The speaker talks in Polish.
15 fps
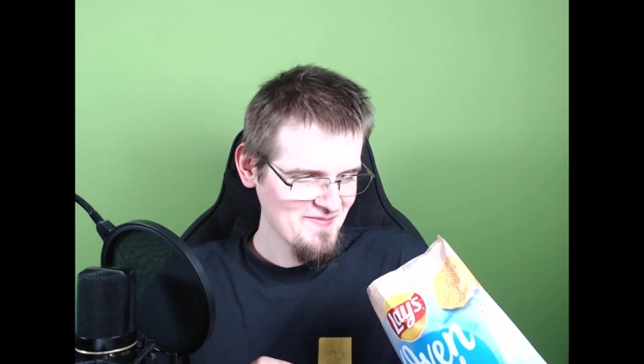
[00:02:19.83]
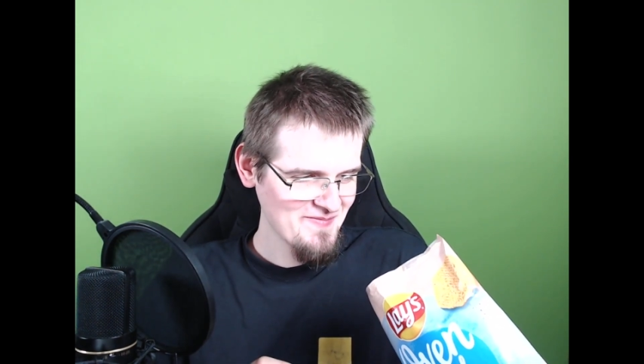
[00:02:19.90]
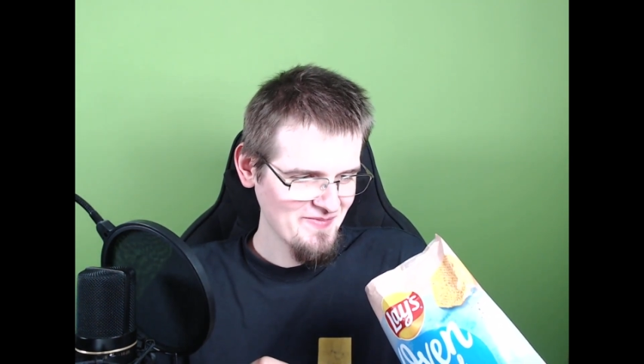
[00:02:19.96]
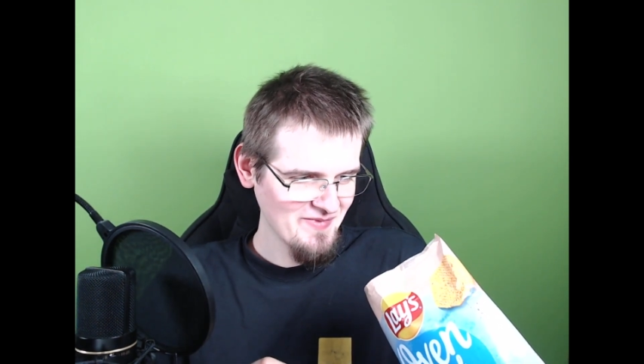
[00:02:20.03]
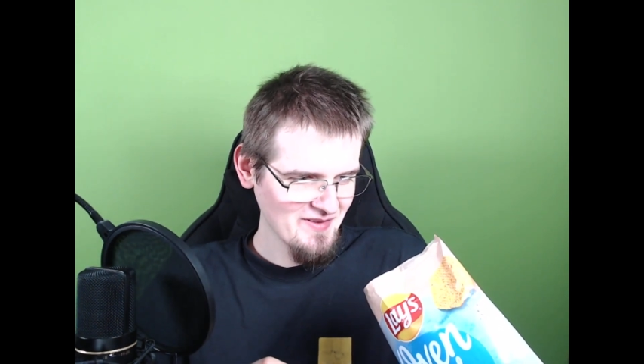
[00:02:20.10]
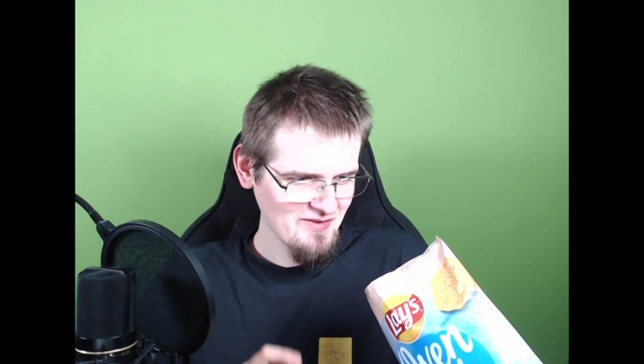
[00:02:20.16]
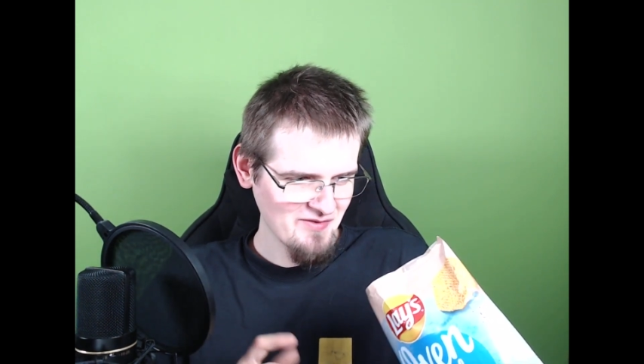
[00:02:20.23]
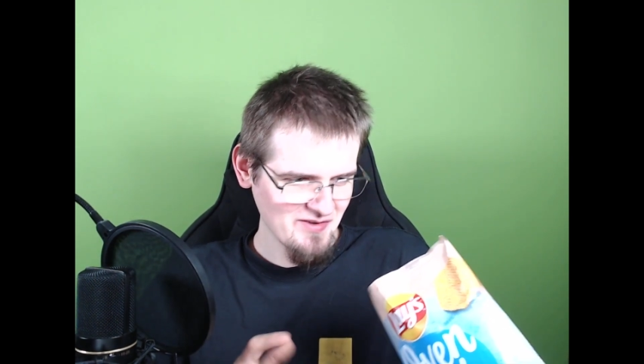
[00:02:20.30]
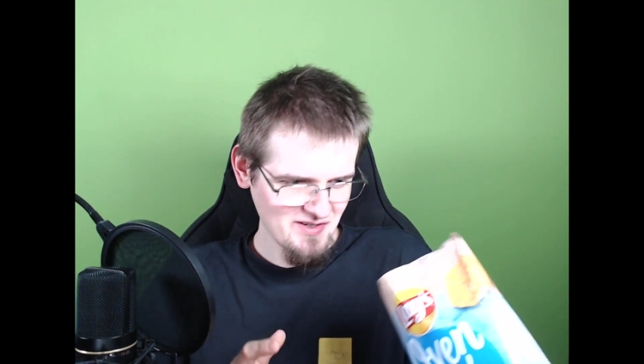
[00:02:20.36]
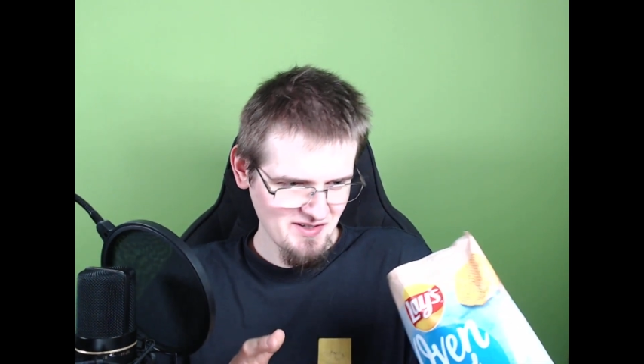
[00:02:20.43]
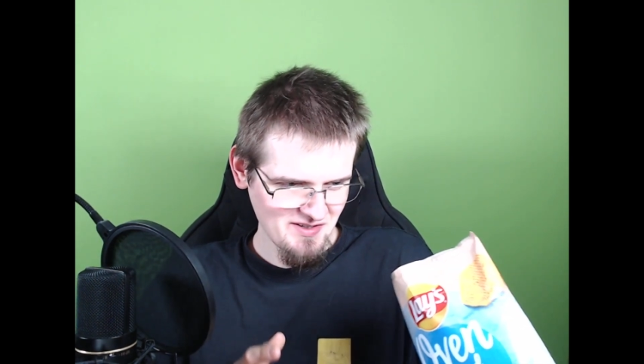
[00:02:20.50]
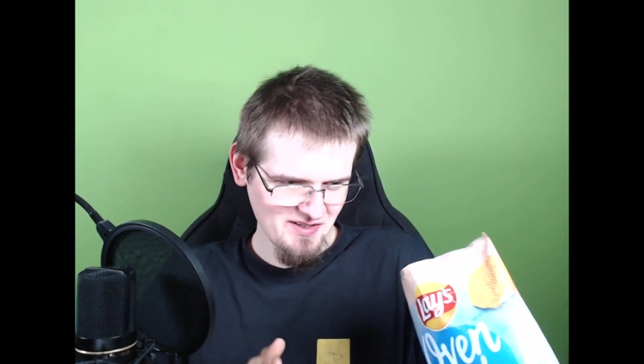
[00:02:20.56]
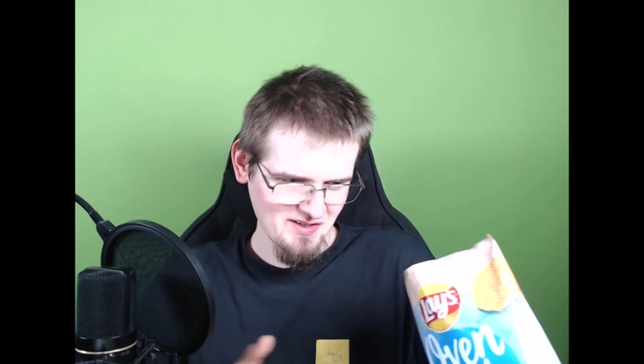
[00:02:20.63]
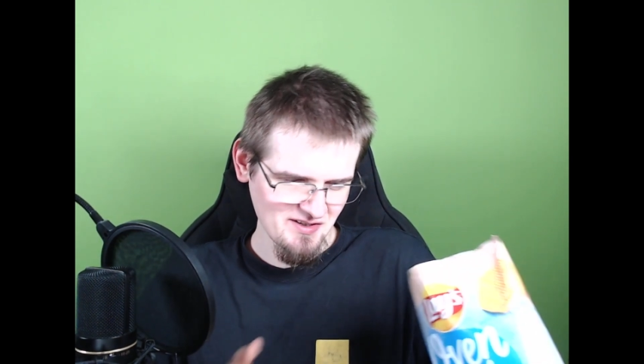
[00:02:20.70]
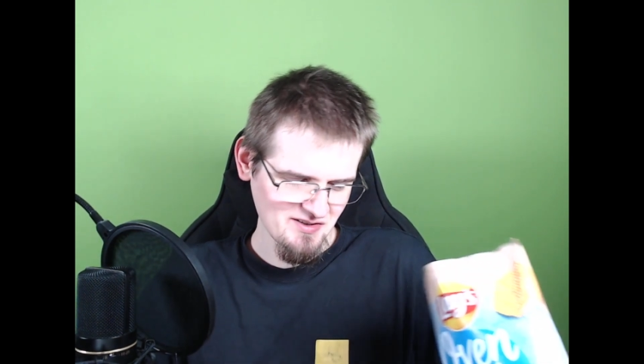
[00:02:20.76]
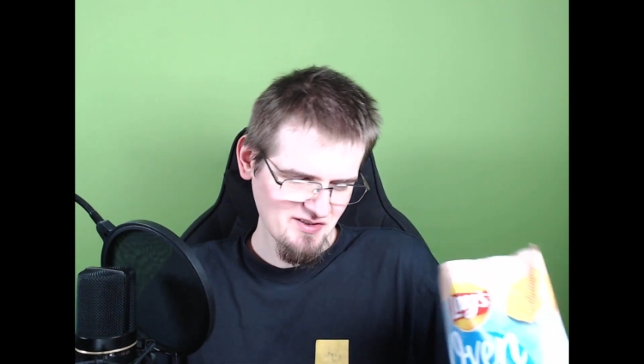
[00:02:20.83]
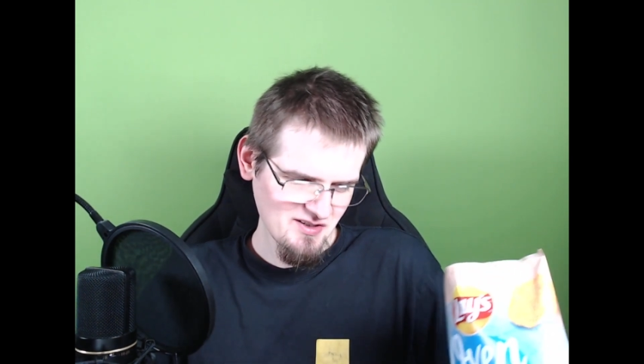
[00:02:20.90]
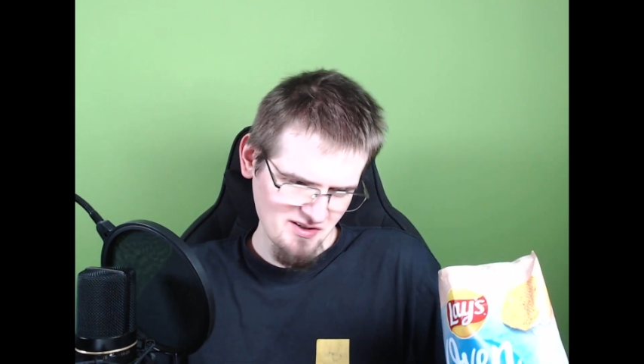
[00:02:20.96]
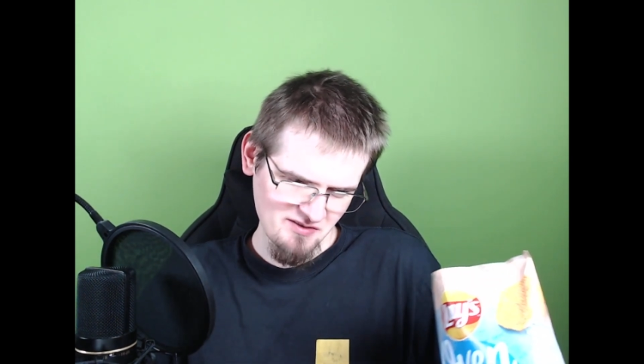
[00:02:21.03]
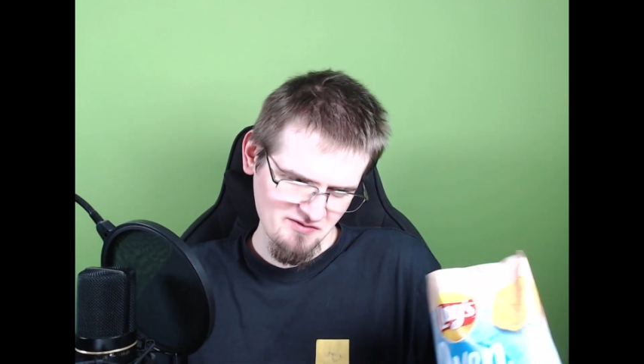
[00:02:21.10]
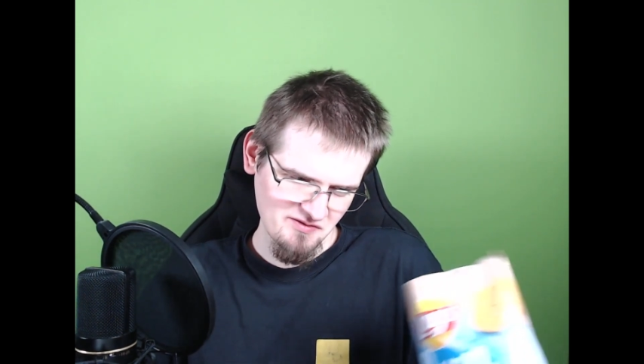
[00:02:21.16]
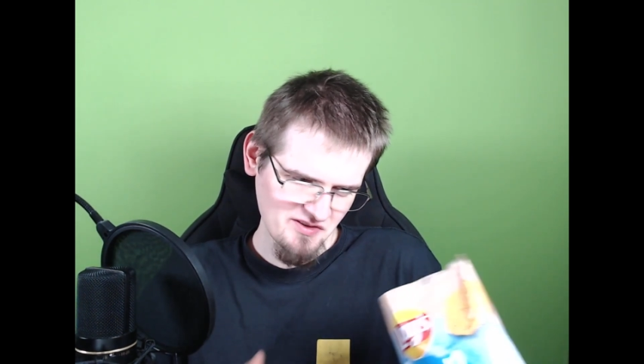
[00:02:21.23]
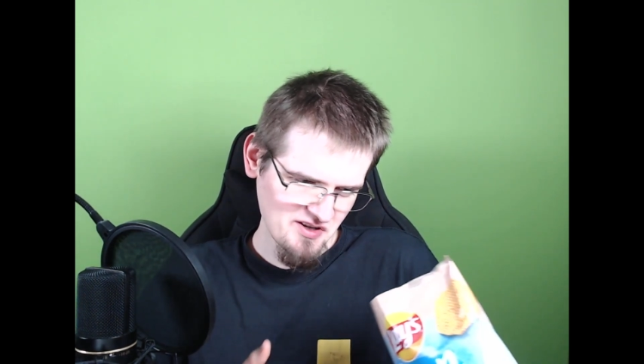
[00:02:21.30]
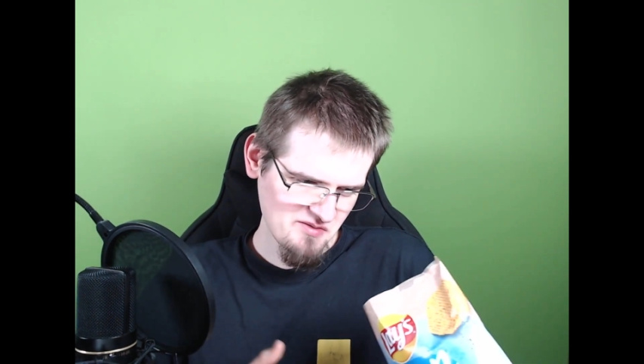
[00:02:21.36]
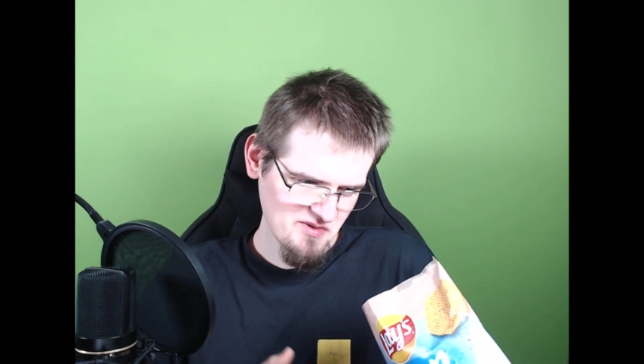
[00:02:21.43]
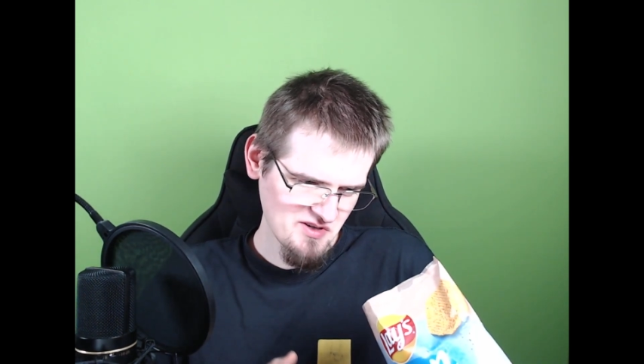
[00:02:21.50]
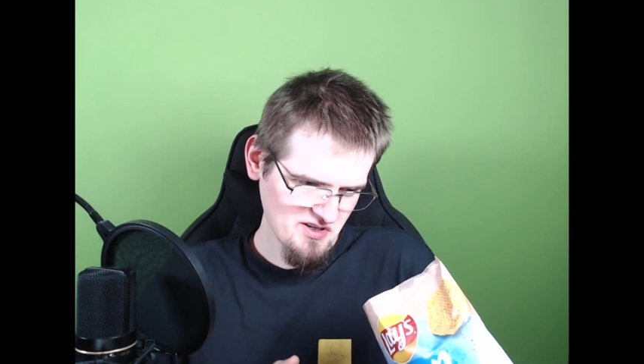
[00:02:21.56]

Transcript: no i właśnie ser, czyli wydaje mi się,